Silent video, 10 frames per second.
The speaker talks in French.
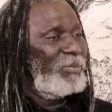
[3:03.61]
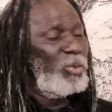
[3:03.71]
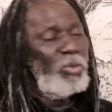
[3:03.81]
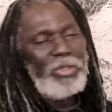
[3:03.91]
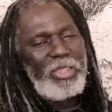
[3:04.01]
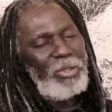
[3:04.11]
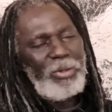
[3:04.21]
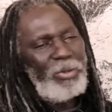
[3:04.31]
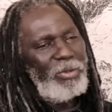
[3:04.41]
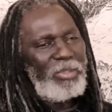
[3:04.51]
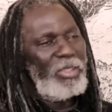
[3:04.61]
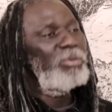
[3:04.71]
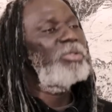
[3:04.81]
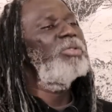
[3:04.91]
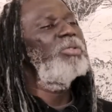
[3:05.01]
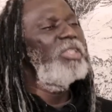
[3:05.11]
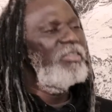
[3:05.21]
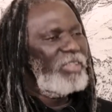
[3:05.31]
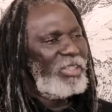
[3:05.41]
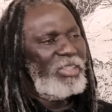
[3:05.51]
Mais nous, on était heureux. C'était au studio
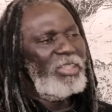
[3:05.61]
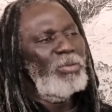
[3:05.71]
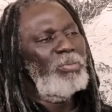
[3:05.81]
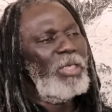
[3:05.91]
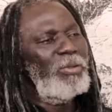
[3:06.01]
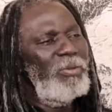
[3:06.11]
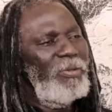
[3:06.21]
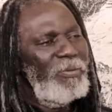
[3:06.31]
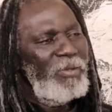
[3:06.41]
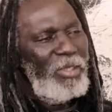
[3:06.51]
Nefertiti au plateau.